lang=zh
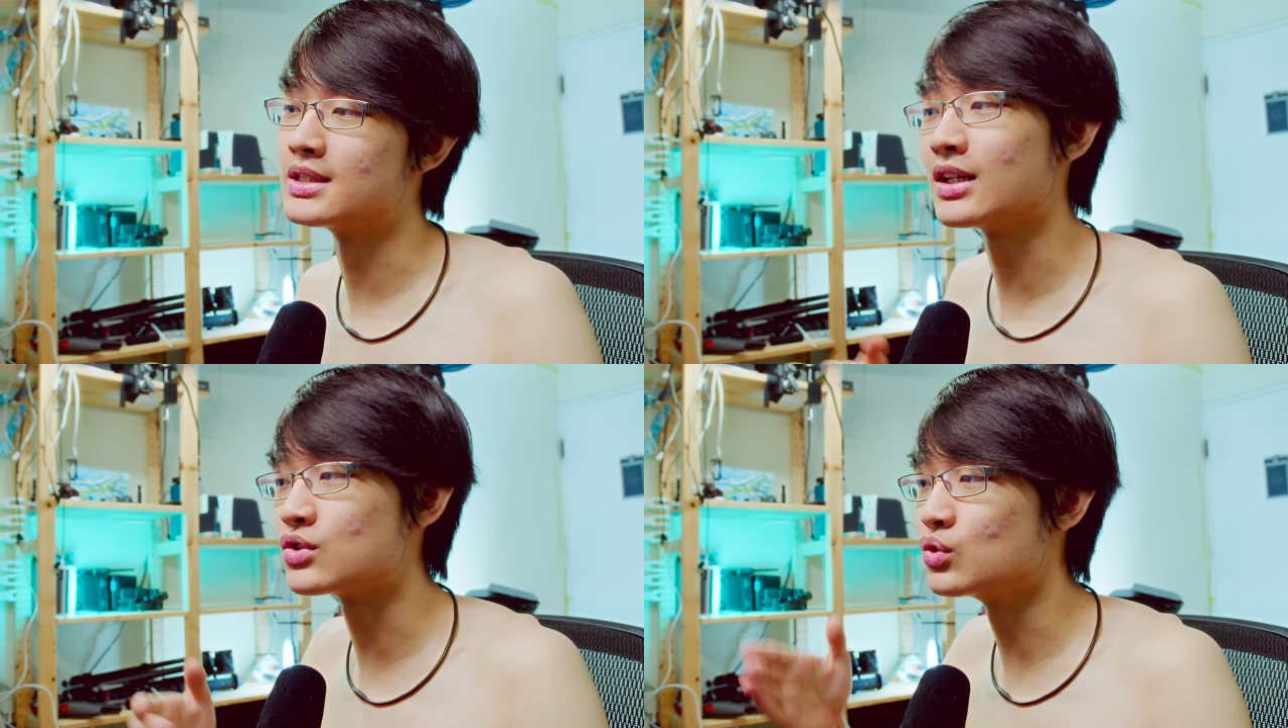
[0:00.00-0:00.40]

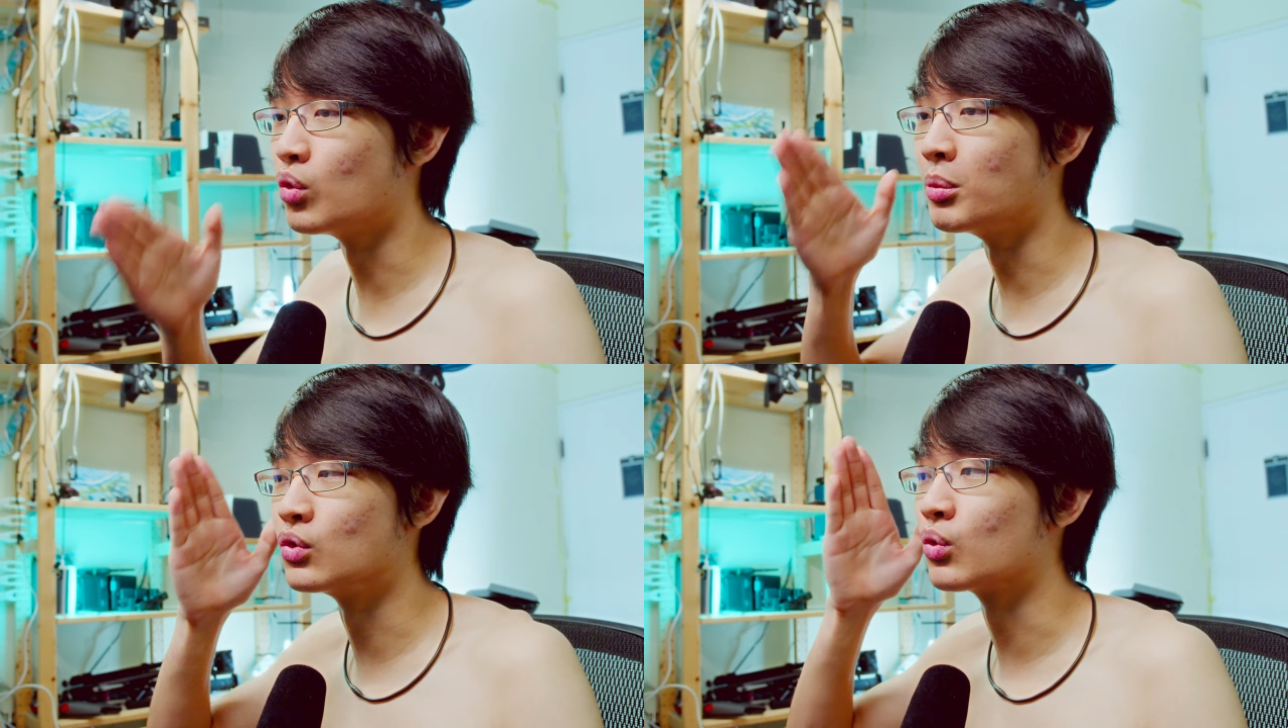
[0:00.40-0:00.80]
像是
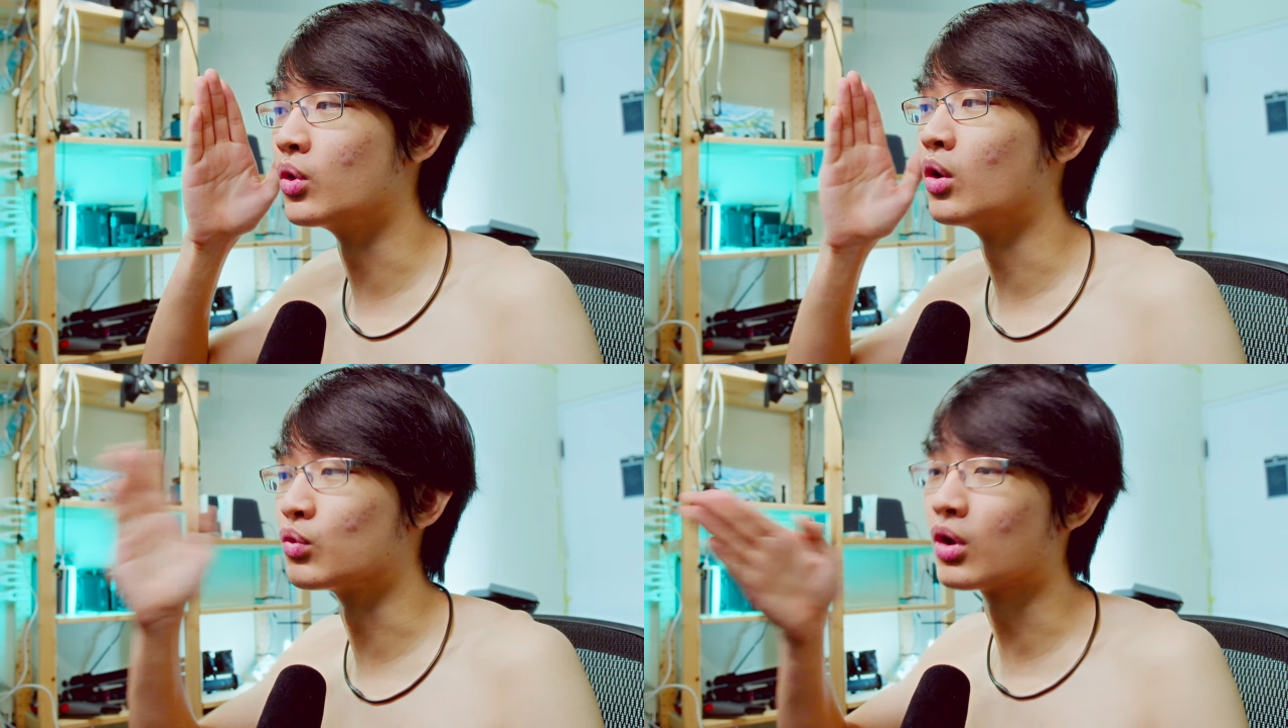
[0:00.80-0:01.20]
我们如
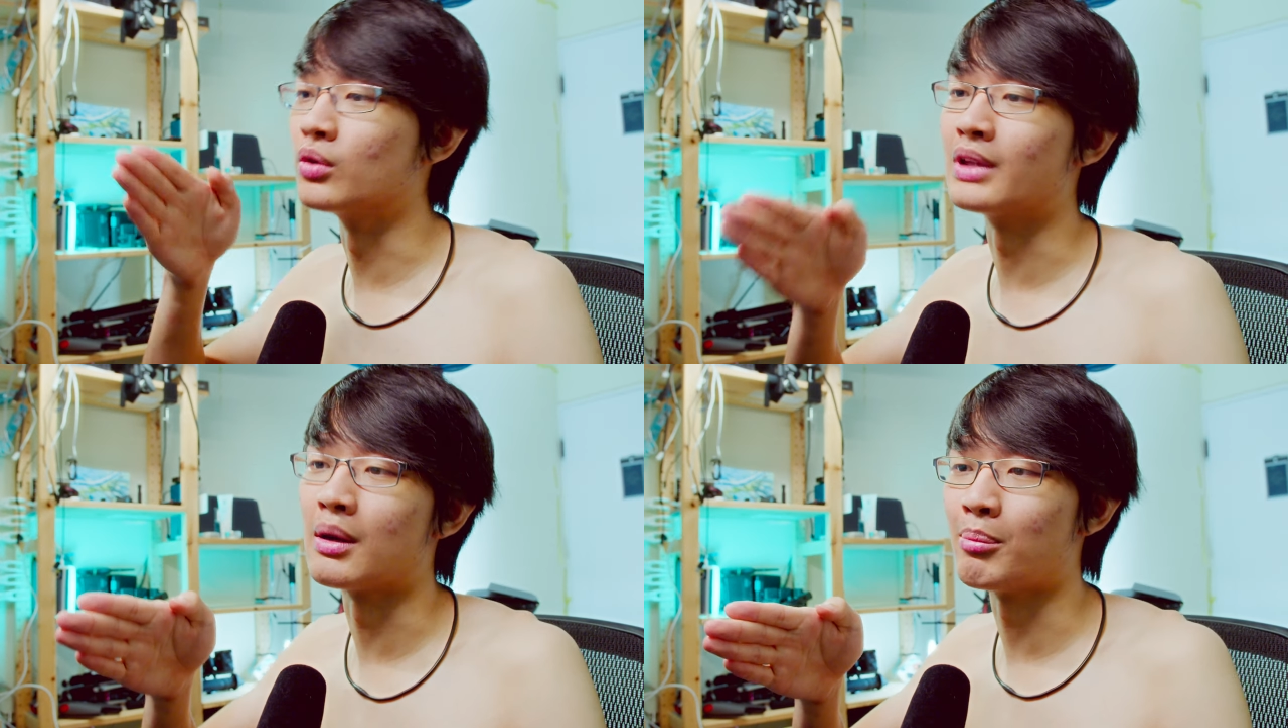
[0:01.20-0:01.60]
果用
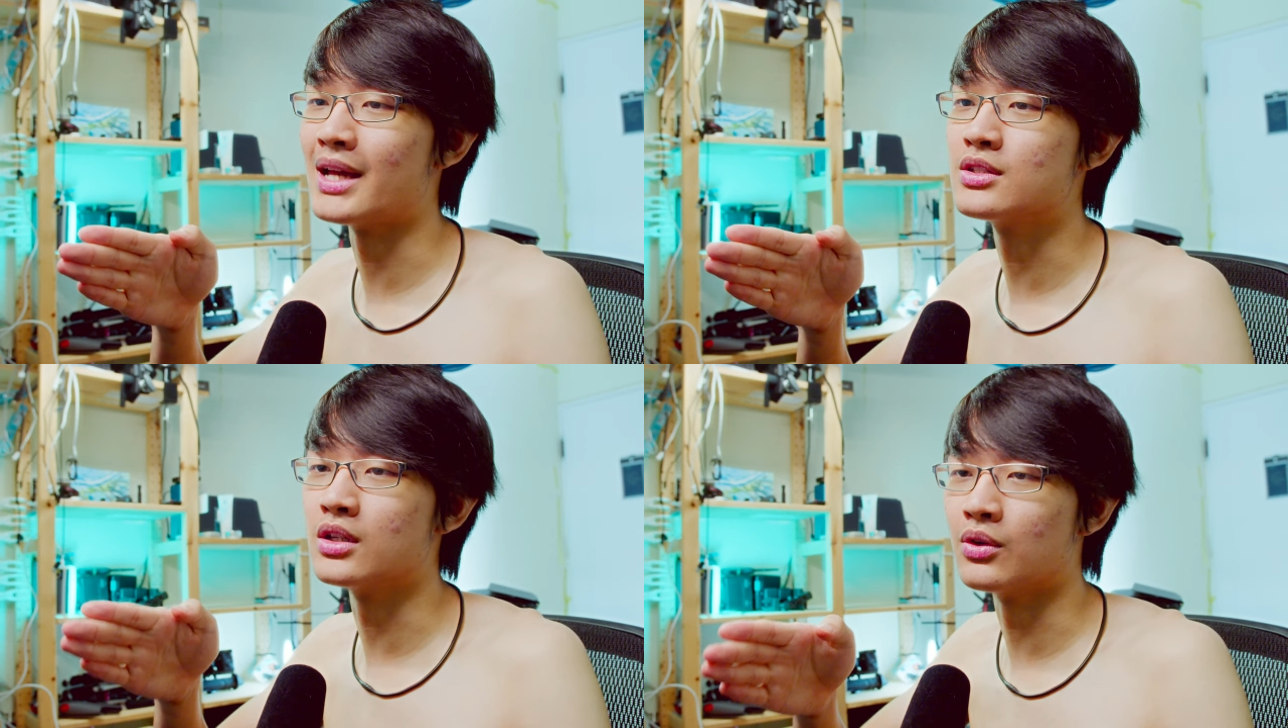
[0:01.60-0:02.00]
RAW 档
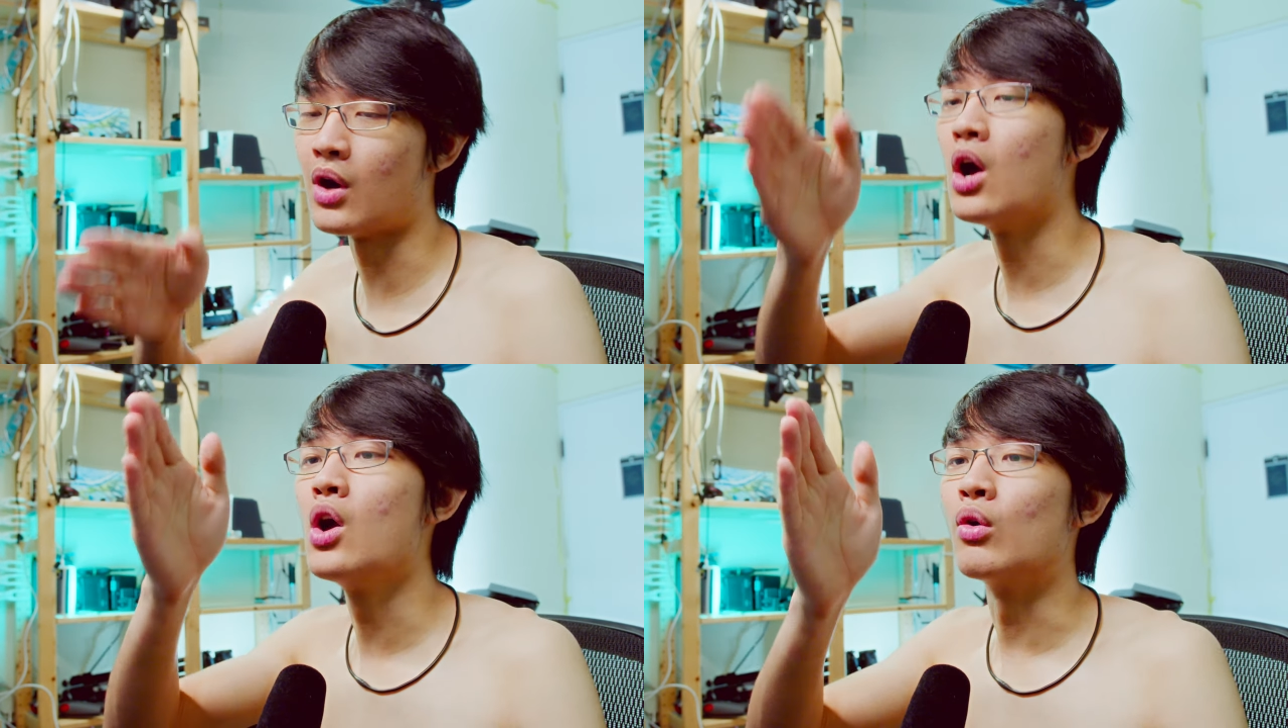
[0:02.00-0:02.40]
拍摄的
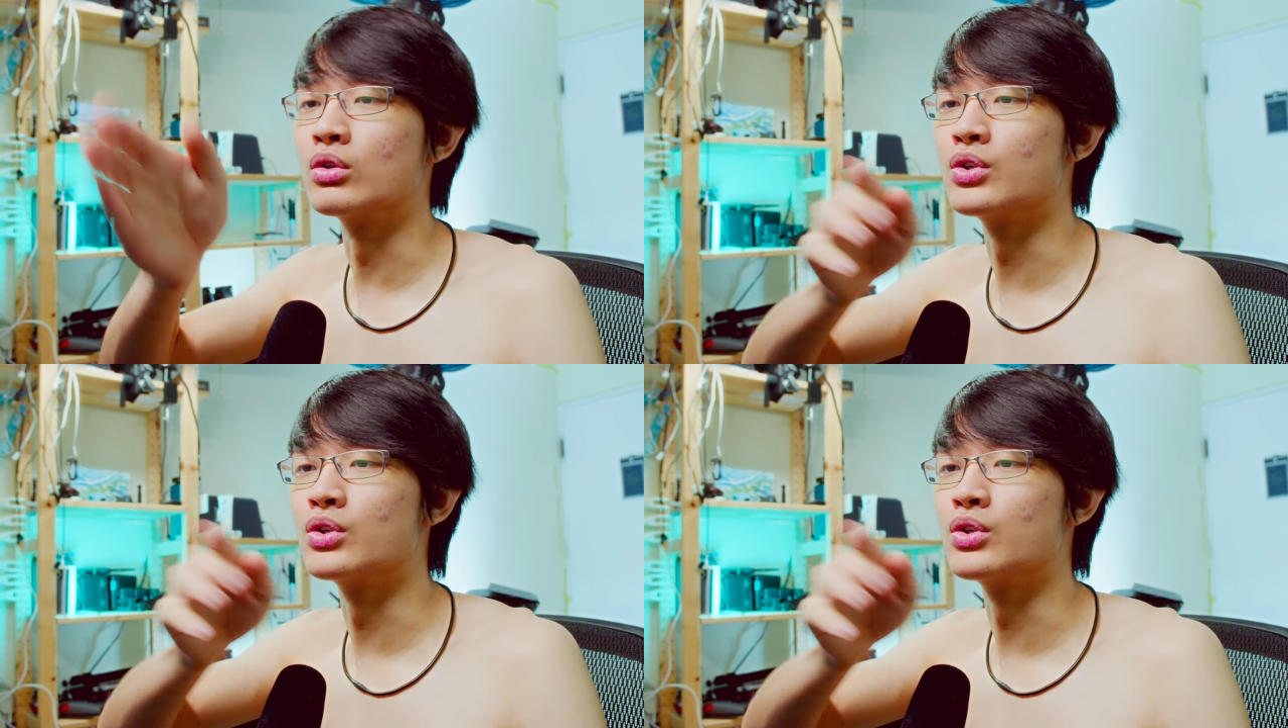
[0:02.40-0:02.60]
话，我